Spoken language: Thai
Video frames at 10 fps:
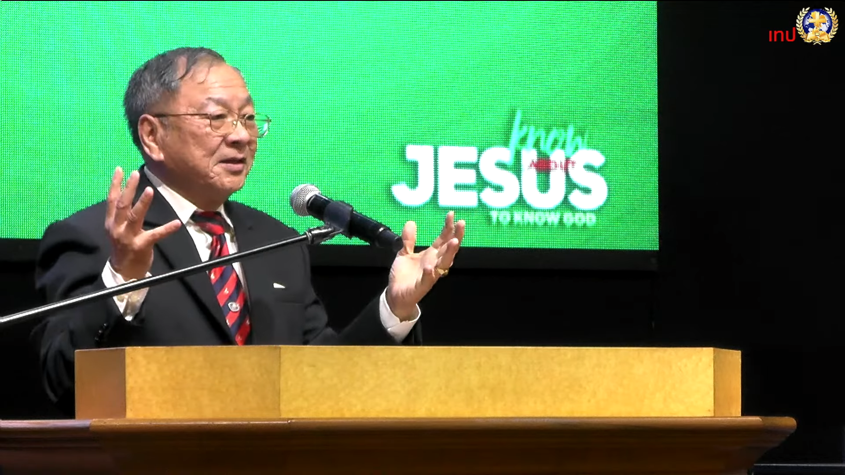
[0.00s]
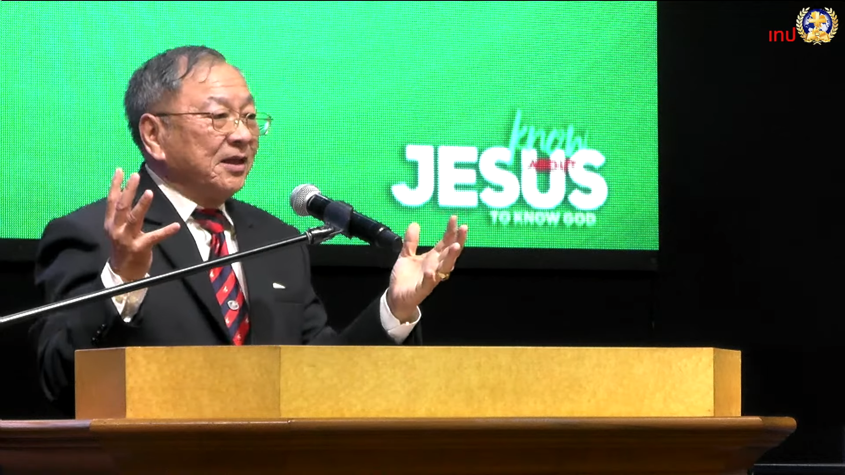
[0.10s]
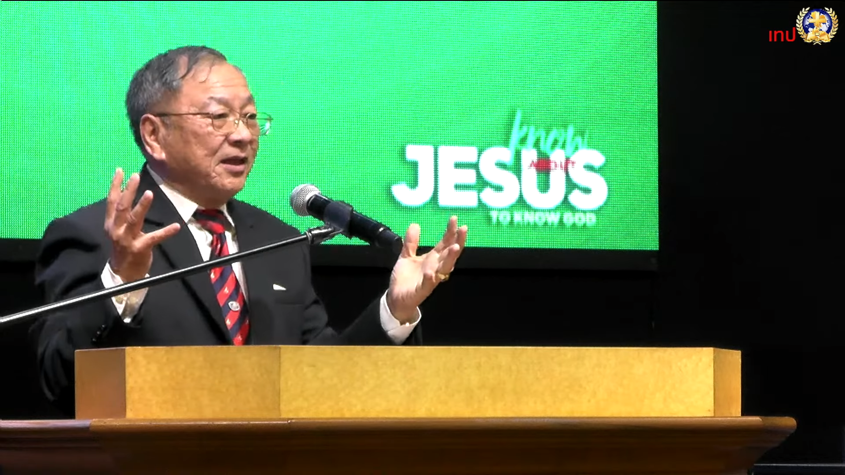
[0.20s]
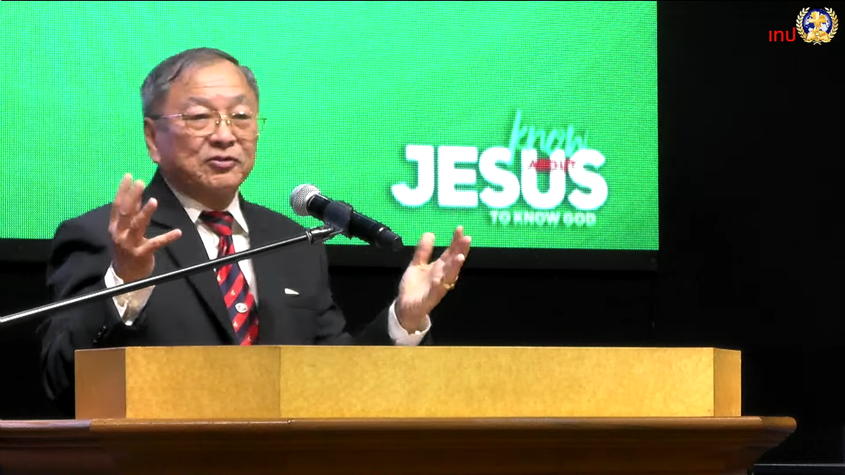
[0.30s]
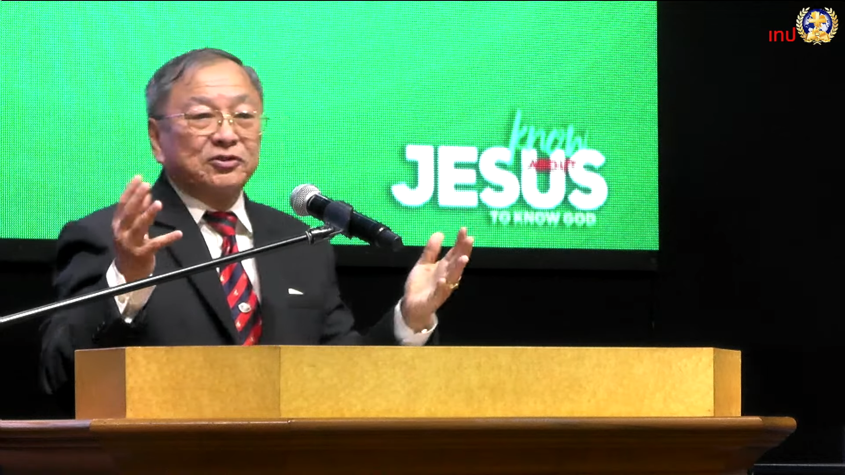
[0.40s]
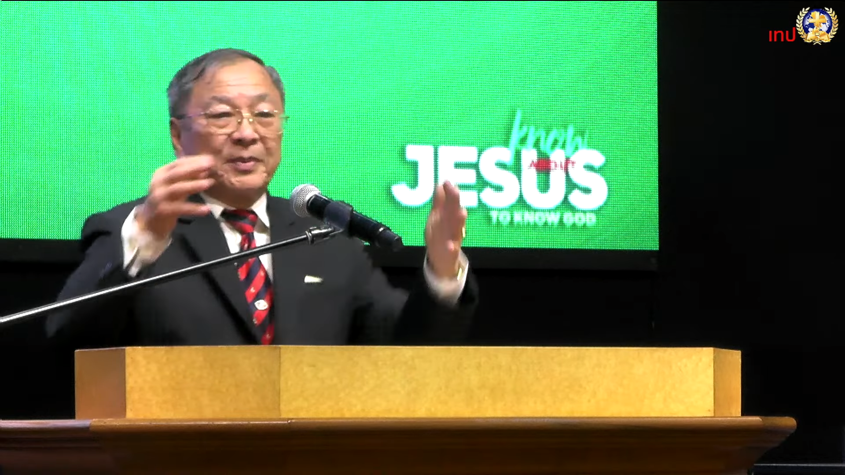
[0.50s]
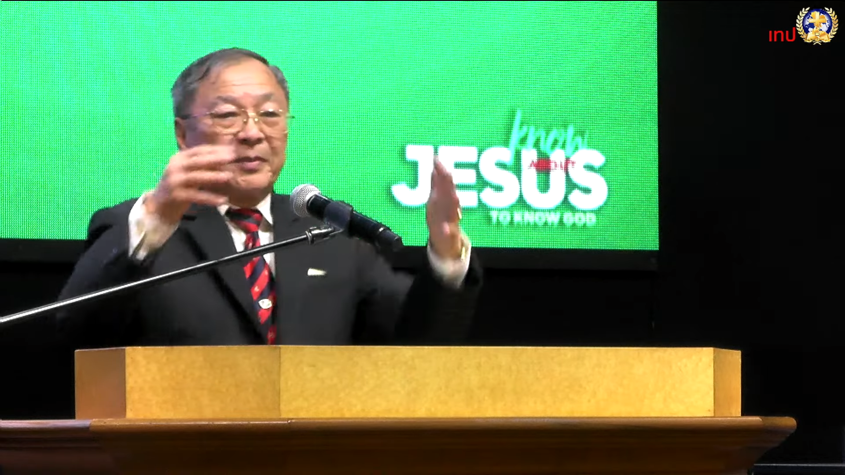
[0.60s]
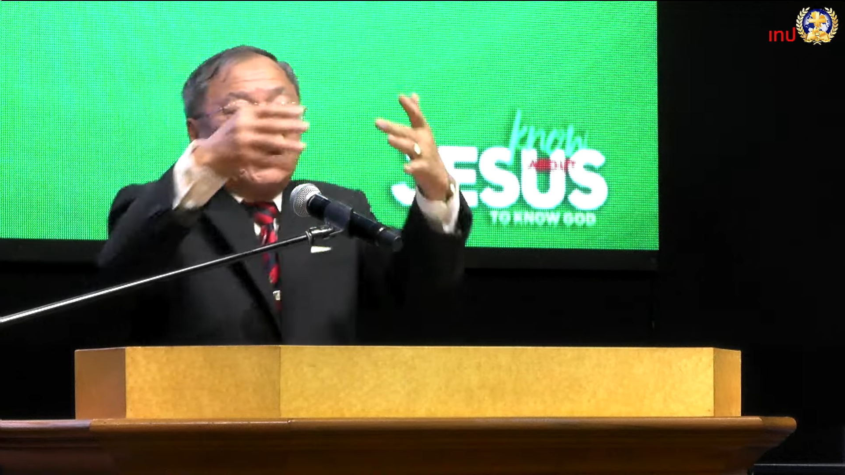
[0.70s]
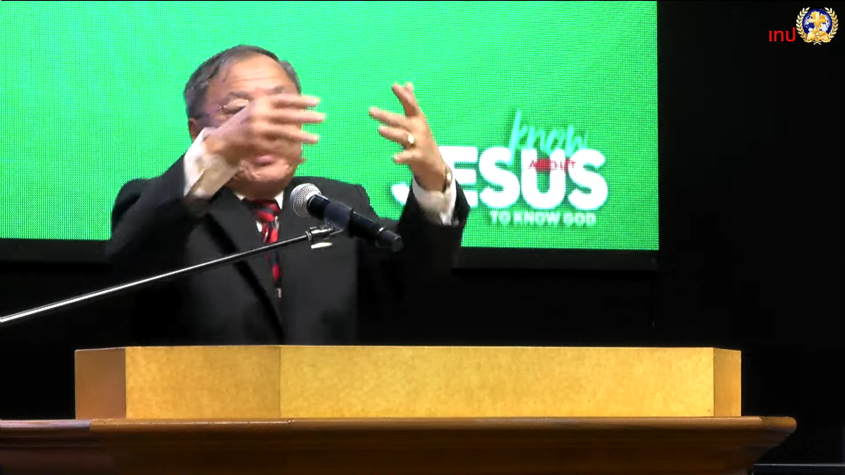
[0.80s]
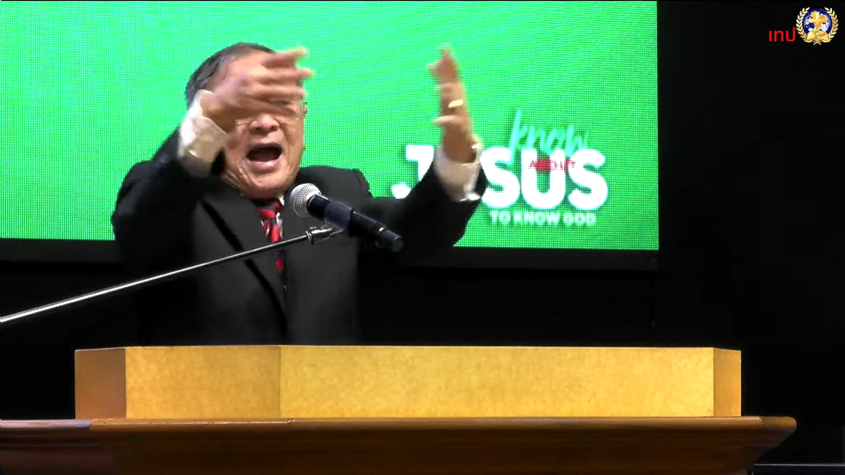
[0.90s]
ที่เราจะไป
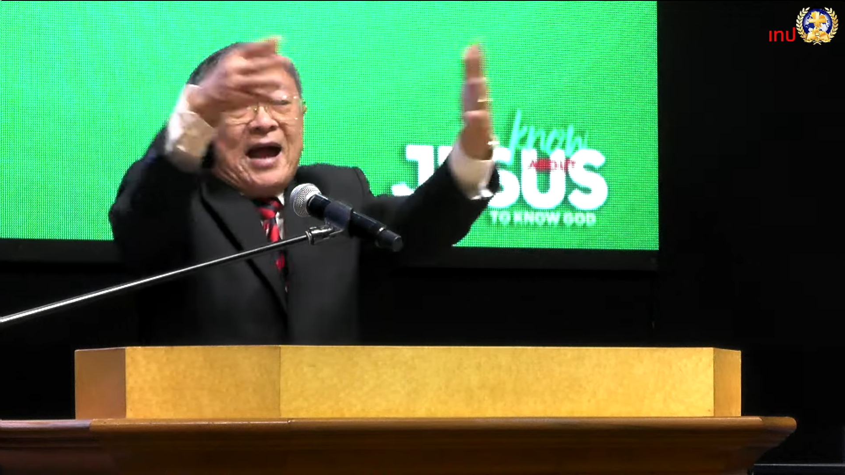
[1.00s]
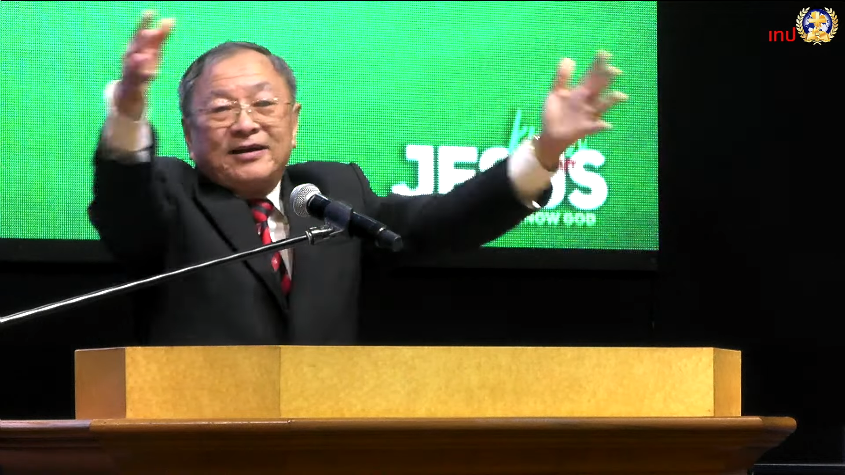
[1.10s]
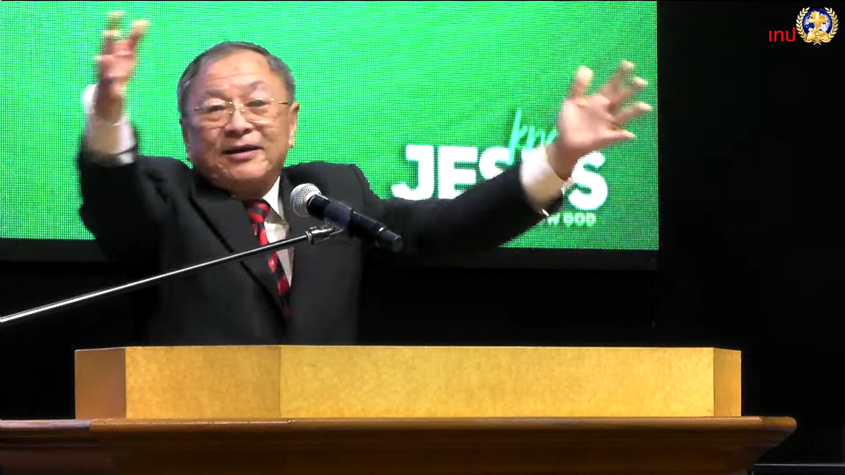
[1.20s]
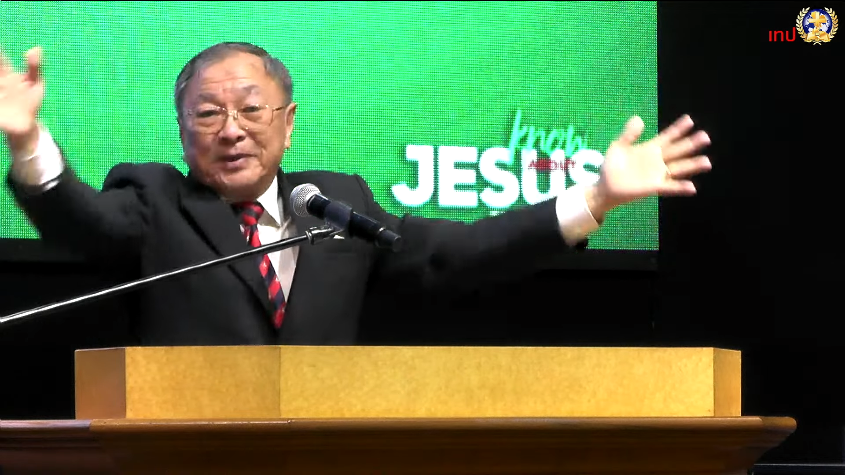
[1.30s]
ประกาศเรื่อง